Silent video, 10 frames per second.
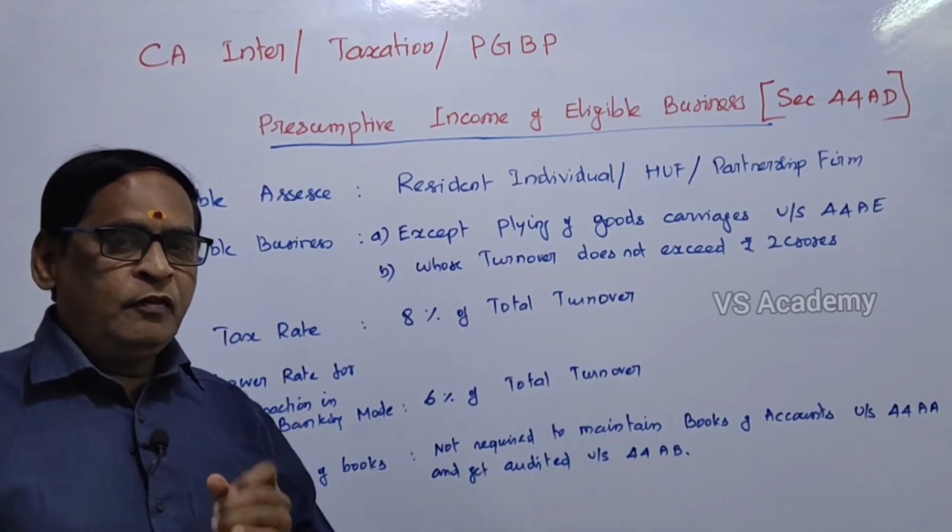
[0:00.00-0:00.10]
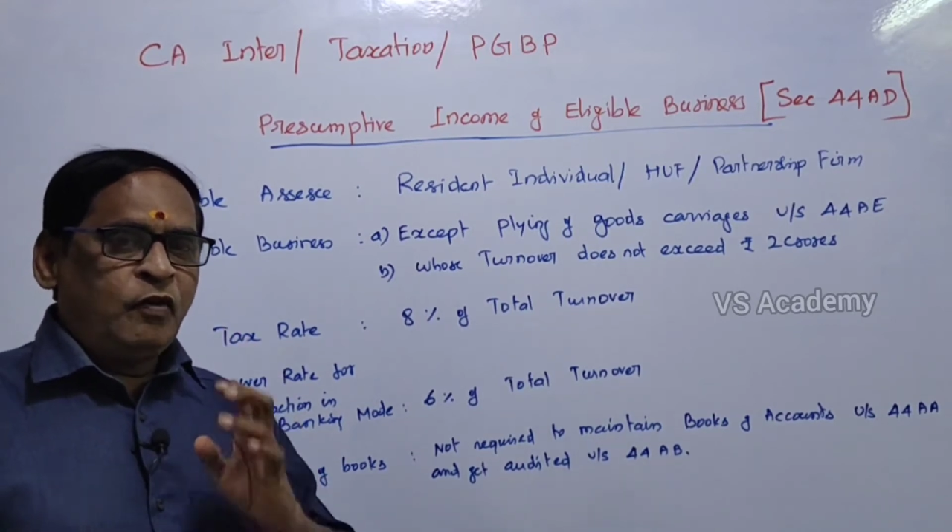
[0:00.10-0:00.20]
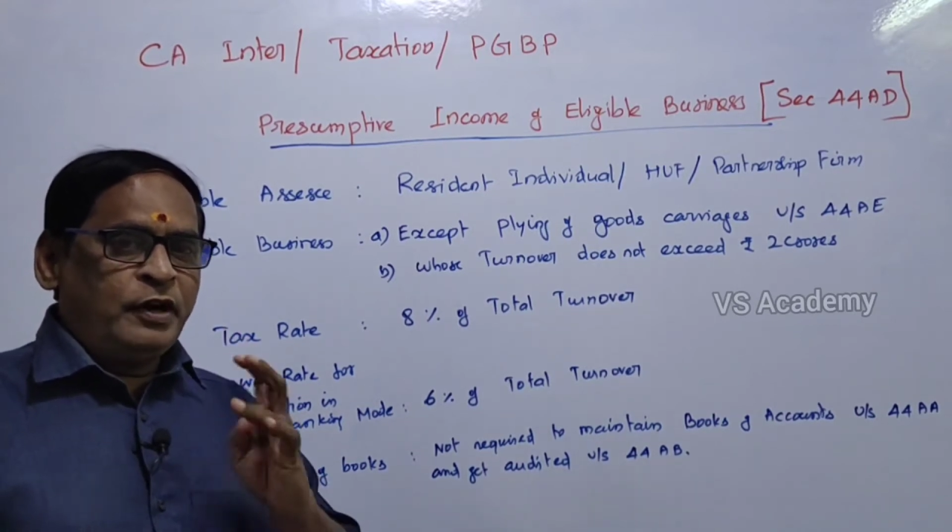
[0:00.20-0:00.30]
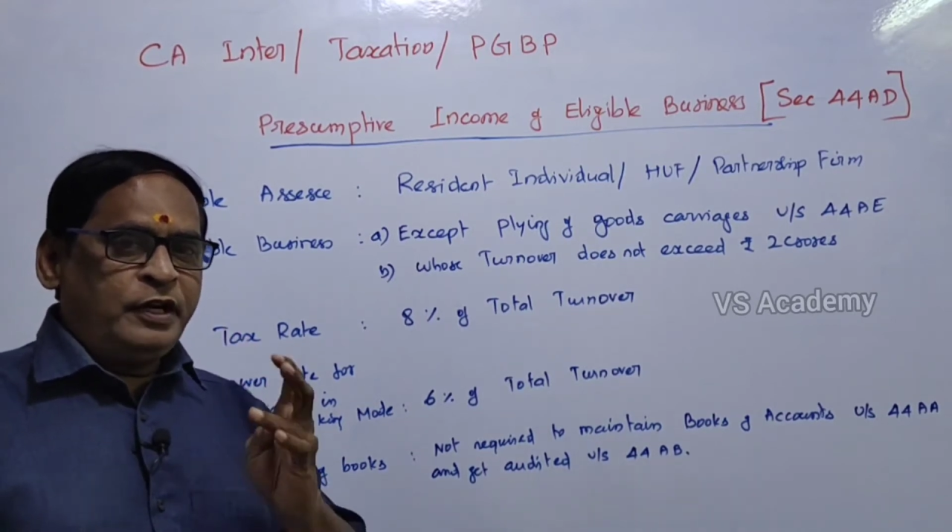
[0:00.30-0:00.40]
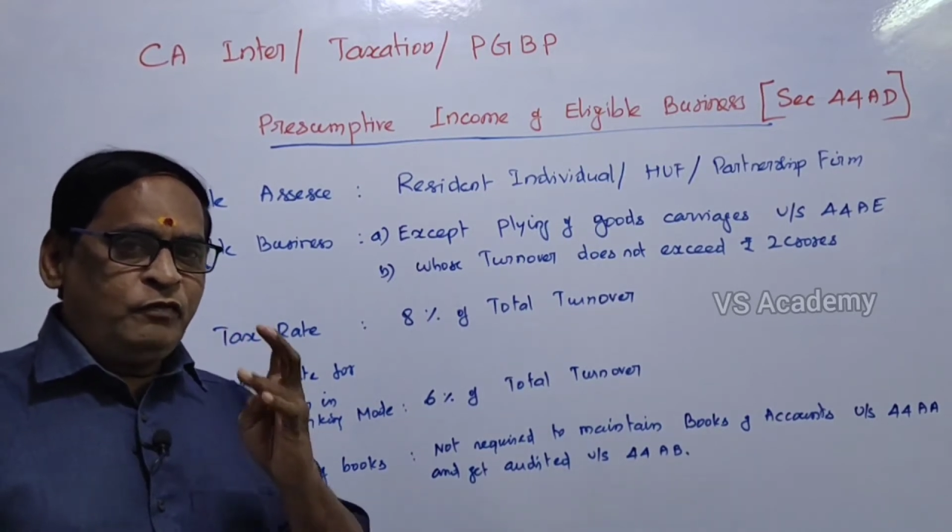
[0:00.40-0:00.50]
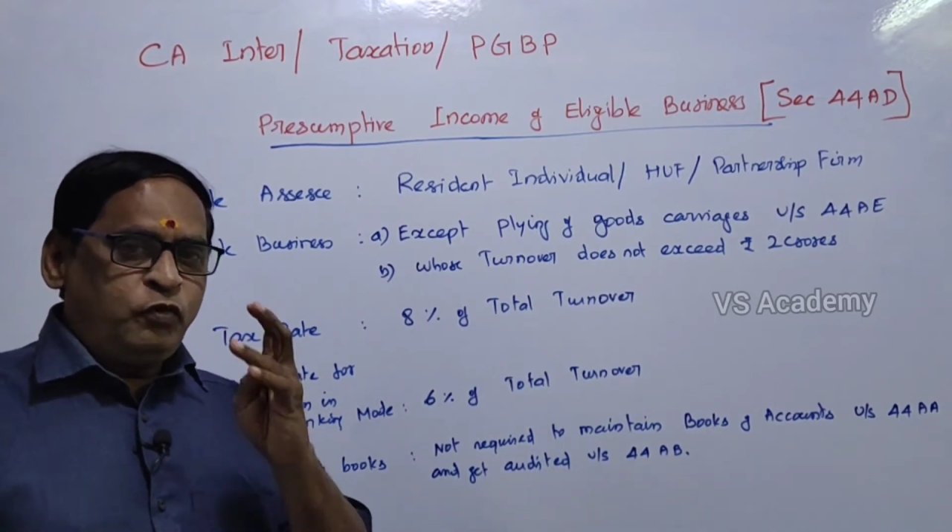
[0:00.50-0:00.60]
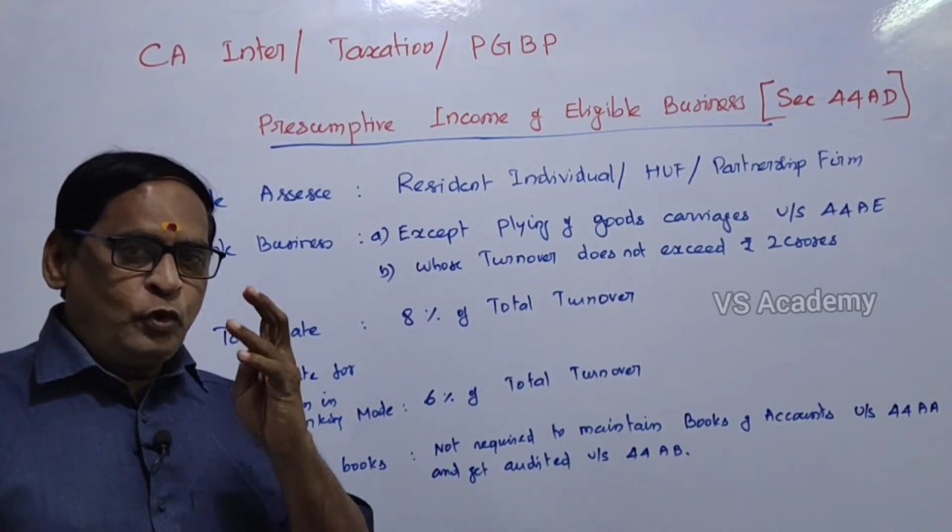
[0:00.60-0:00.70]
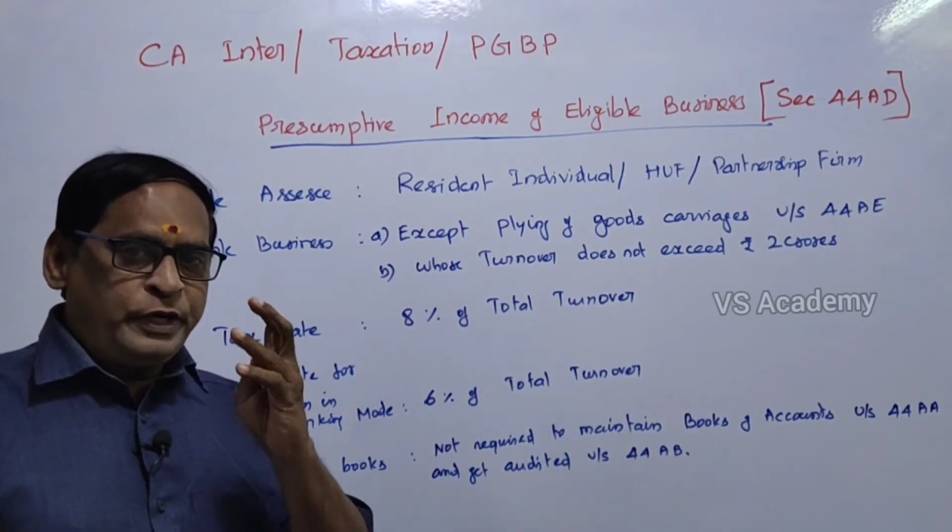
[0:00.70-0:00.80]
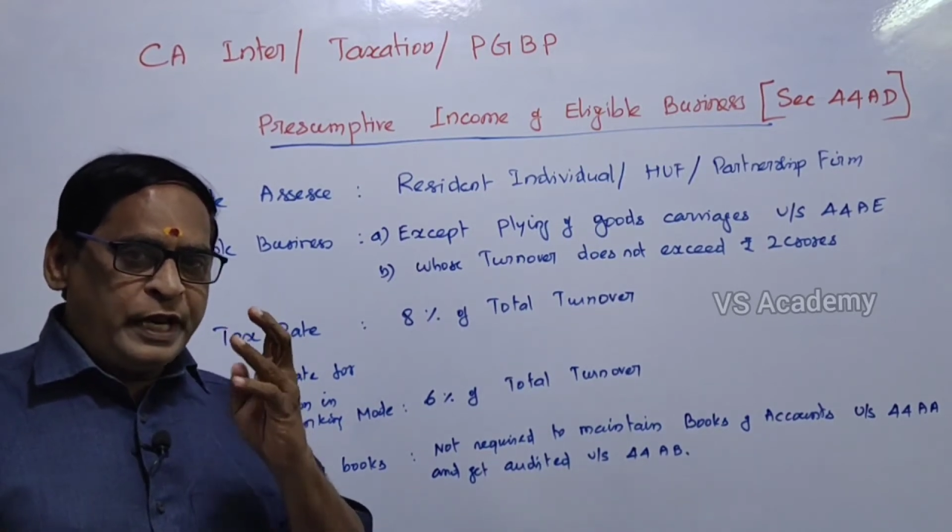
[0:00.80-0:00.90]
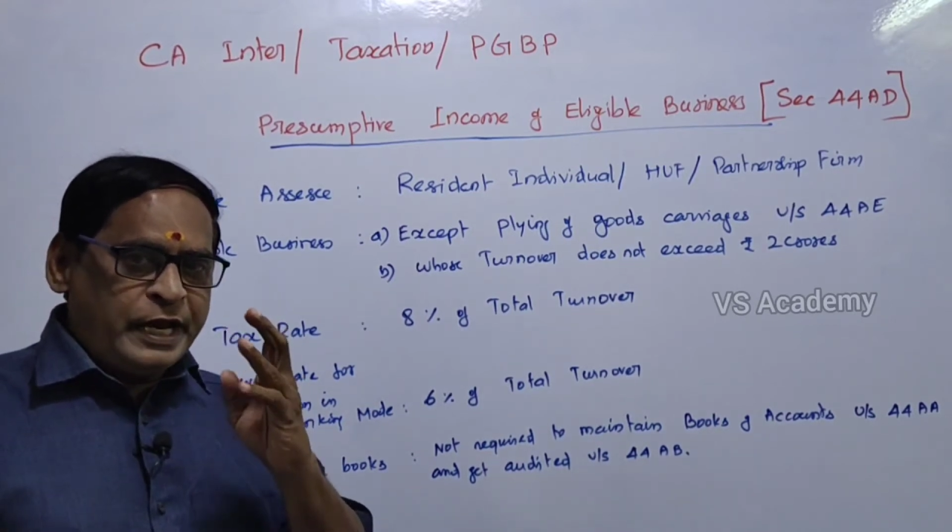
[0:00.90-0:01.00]
ஃபார்ட்டி
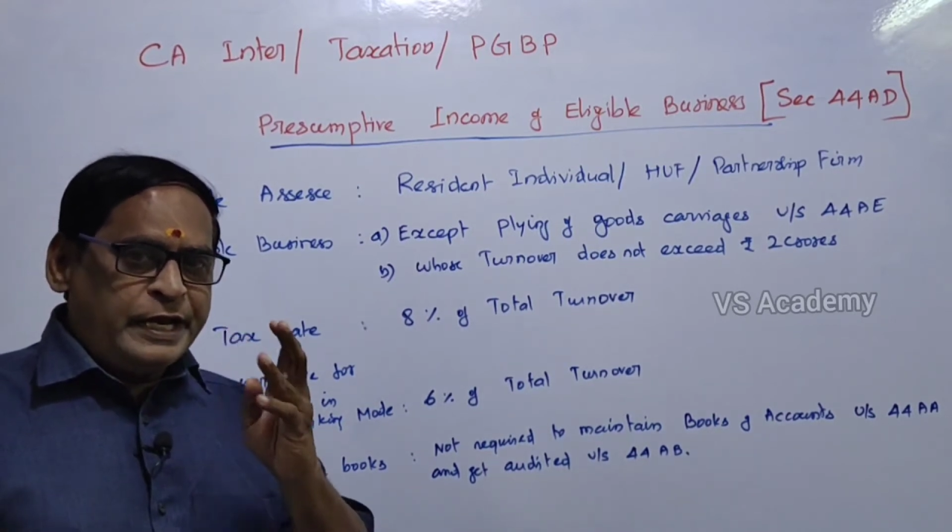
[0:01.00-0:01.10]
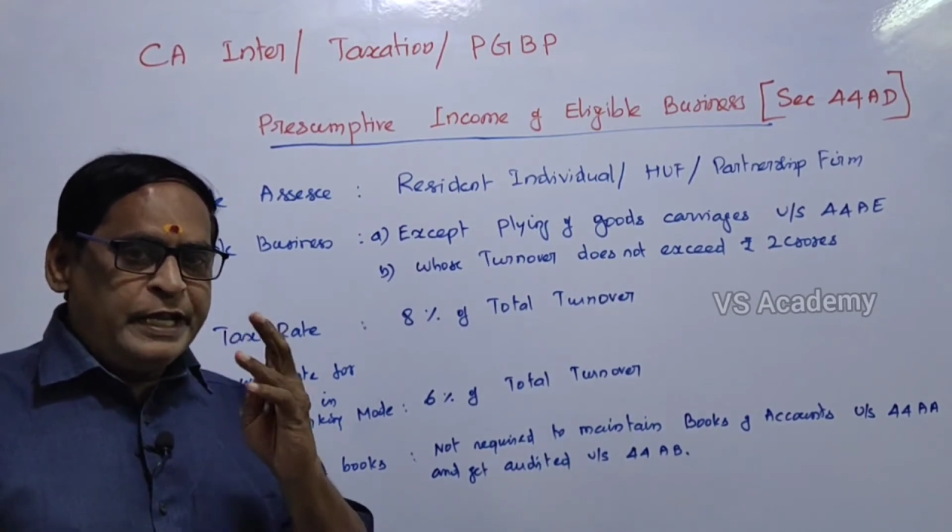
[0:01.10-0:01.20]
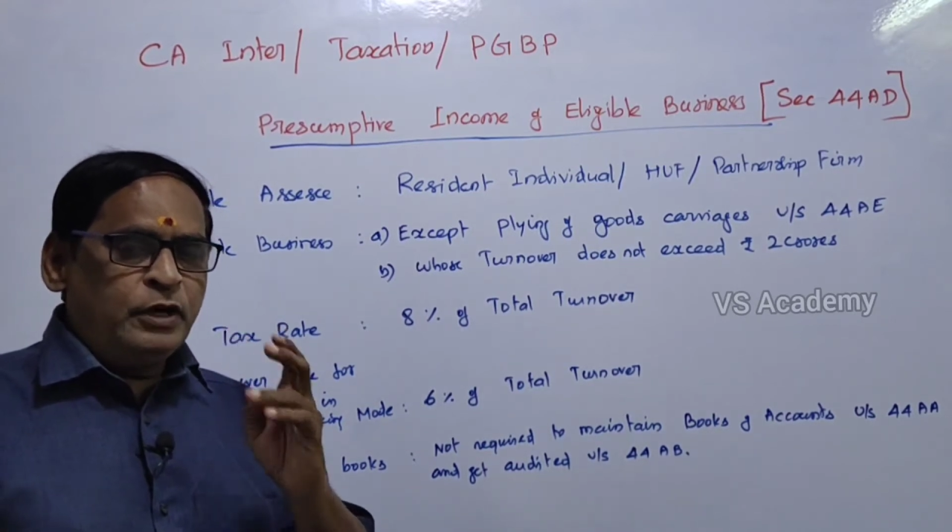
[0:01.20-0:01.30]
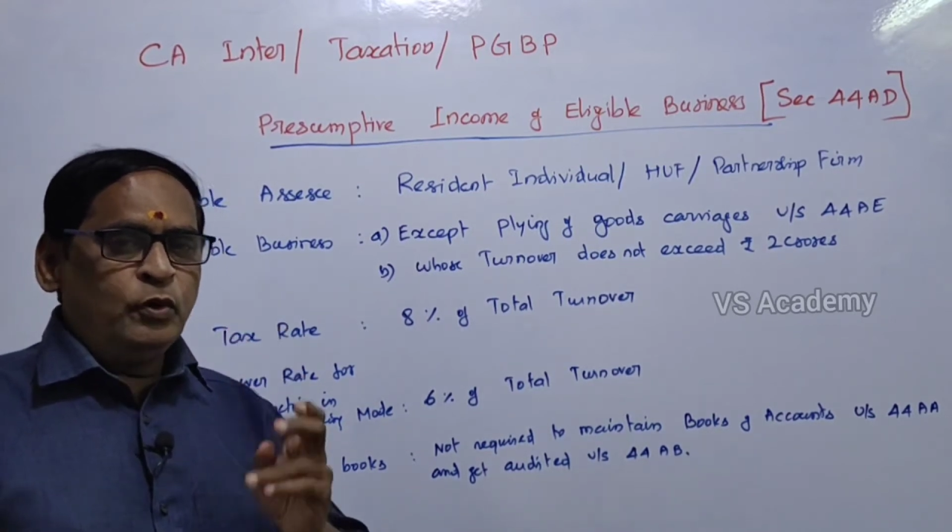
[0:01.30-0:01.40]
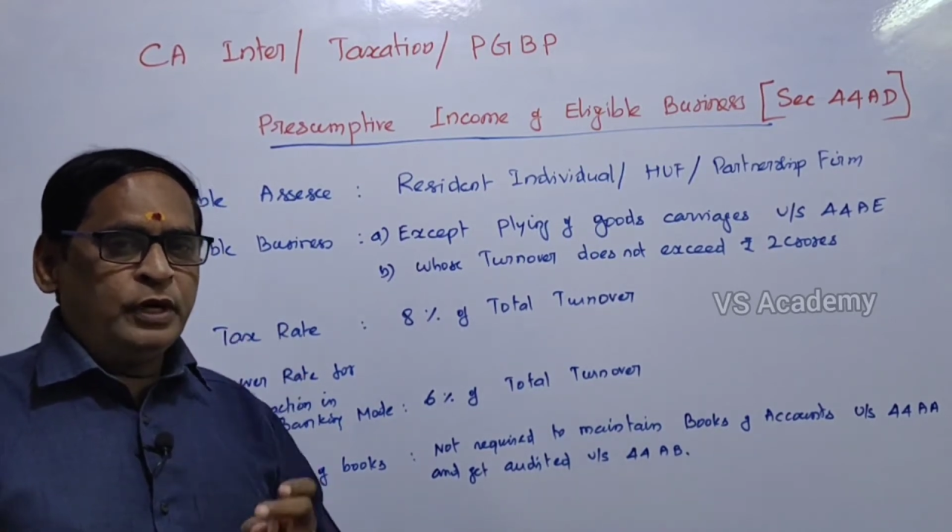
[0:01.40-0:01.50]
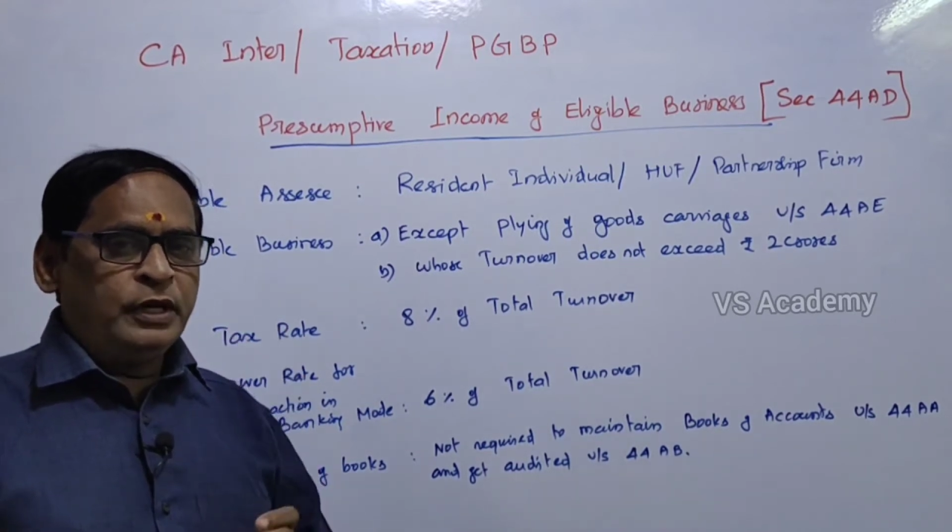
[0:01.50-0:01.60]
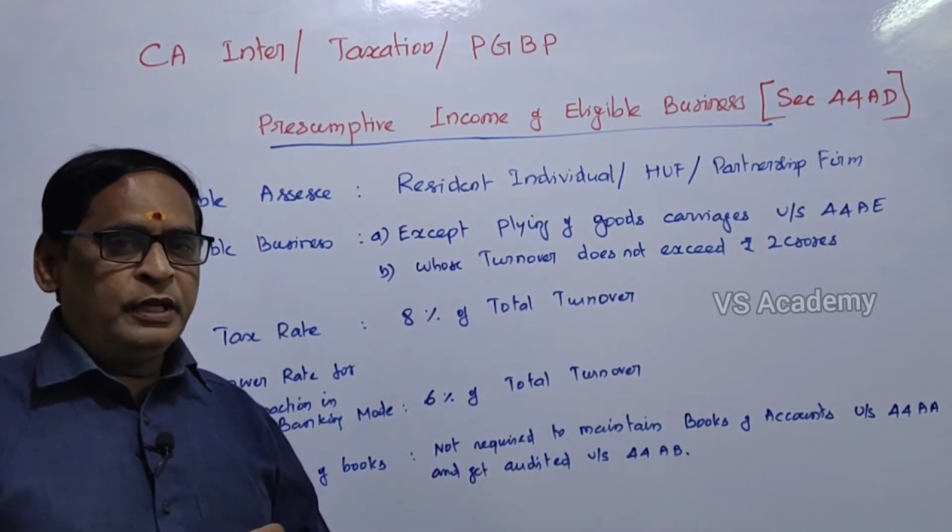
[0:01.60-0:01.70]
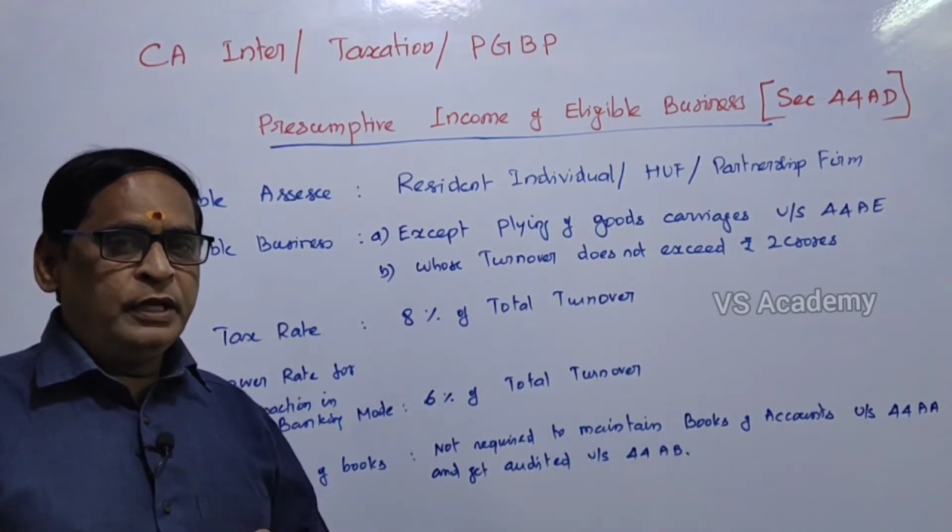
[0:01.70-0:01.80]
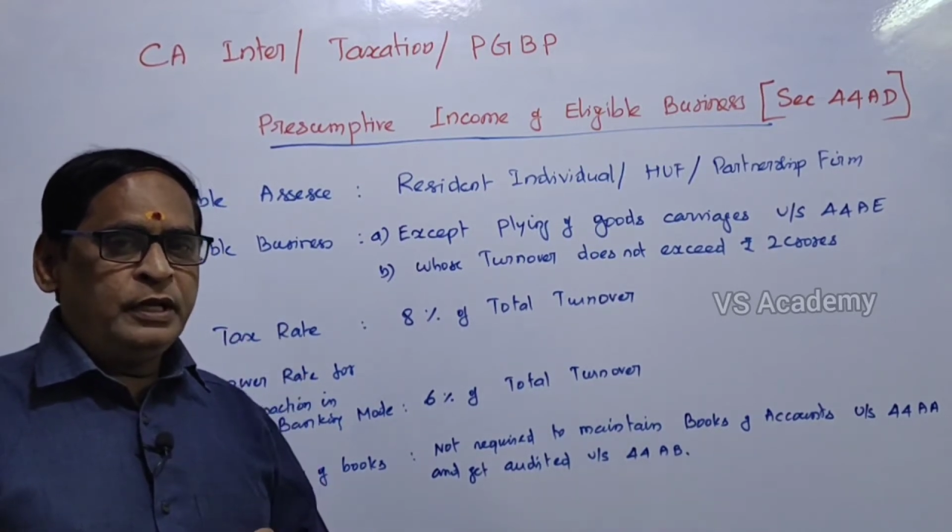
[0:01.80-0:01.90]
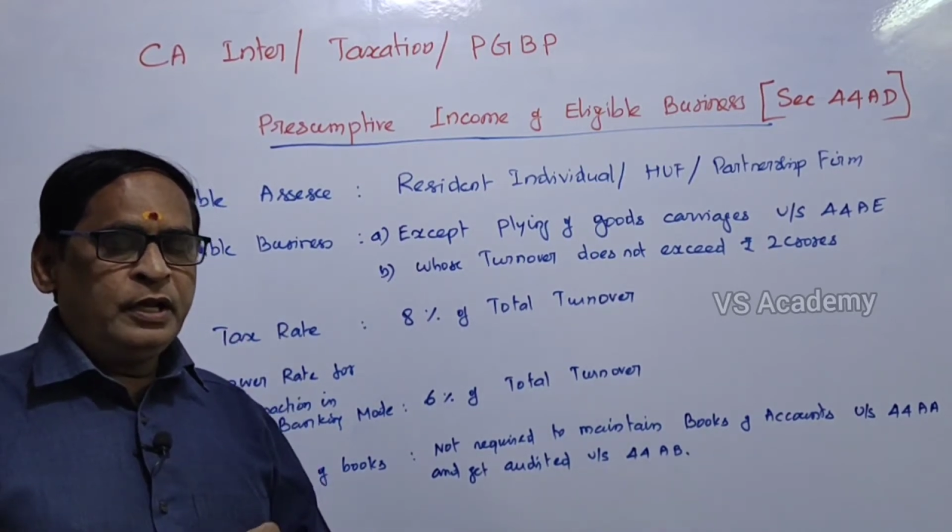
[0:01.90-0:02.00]
ஃபோர் ஏடின்னு ஒன்று
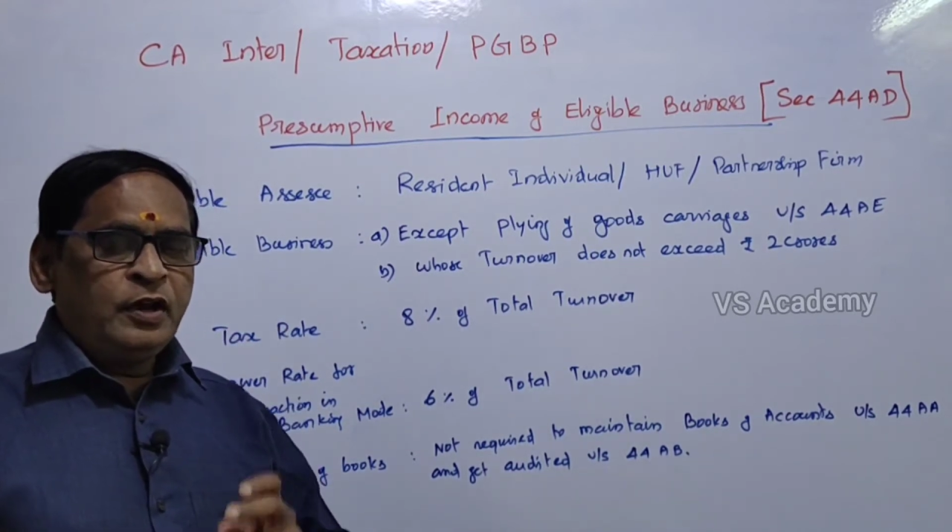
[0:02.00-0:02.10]
இருக்குது